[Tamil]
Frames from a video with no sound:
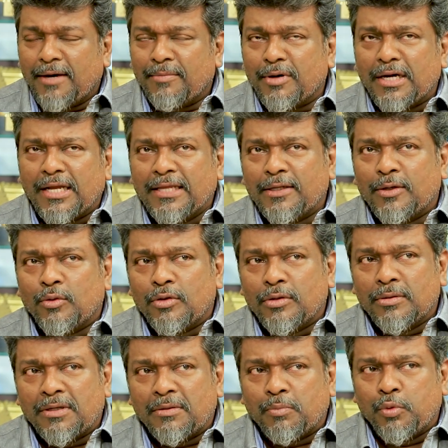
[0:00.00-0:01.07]
அப்புறம் நான் இதில் ஒரு
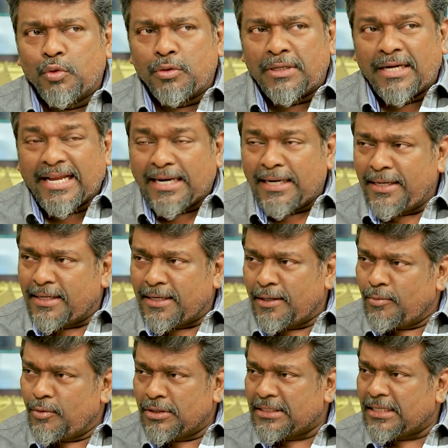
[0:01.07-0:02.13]
புது டெக்னிக்
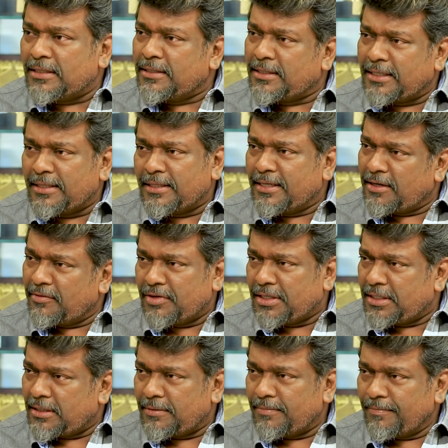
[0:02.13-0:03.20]
கண்டுபிடிச்சேன் அதுதான் இந்த
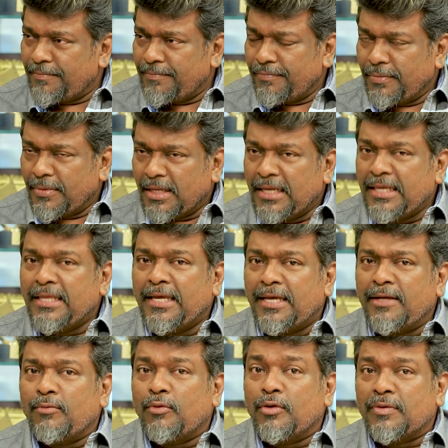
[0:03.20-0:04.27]
இரவினிழல் இது
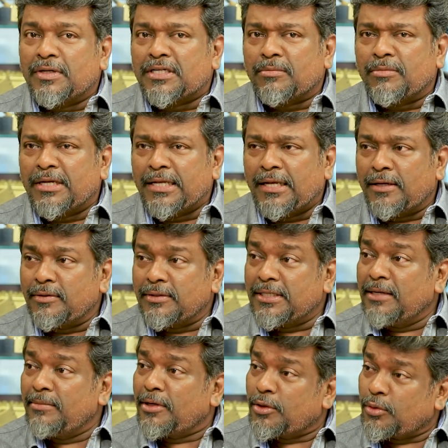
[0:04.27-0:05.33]
ஏன் இவ்வளோ வருஷமாக யாரும்
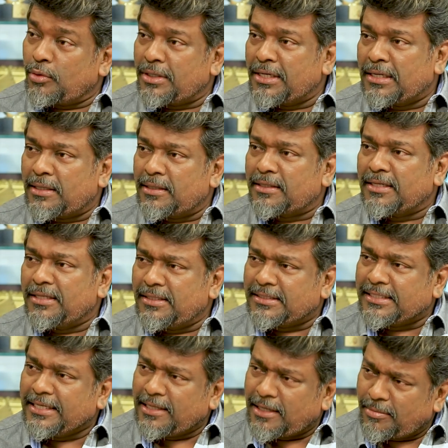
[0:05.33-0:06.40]
சினிமா தோன்றிய காலத்துலேருந்து
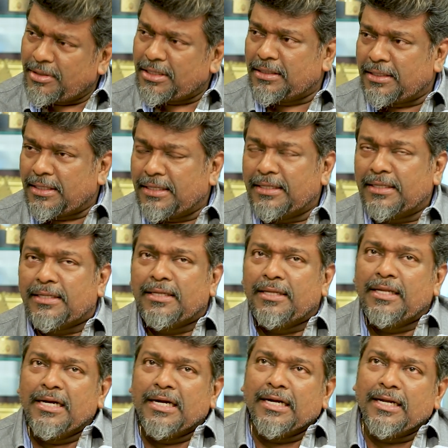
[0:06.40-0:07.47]
செய்யாமல் இருந்தாங்க
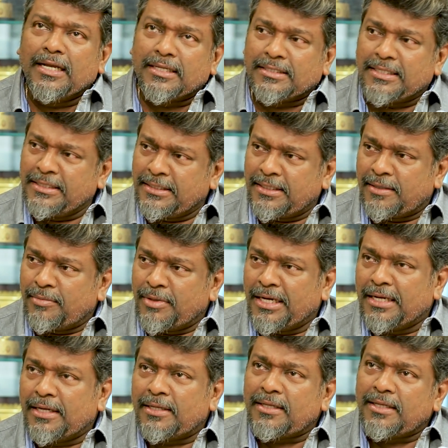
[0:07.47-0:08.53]
நான் செஞ்சேன்
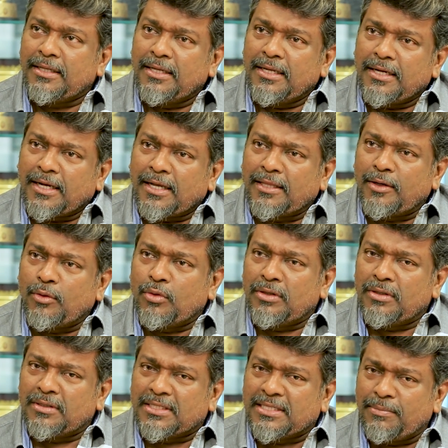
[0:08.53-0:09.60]
அப்படின்னா அதில்
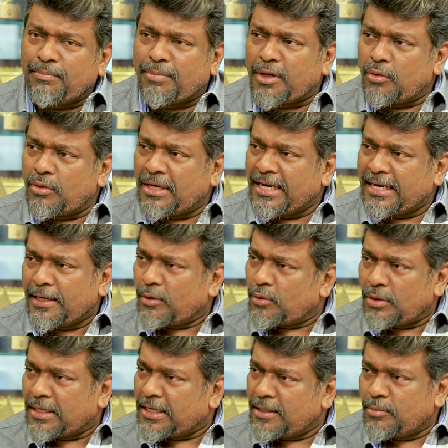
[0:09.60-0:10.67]
ஒரு சிம்பிளாக ஒரு
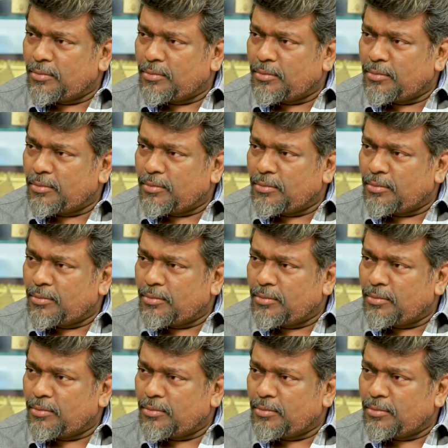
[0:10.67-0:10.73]
டெக்னிக் ஒன்று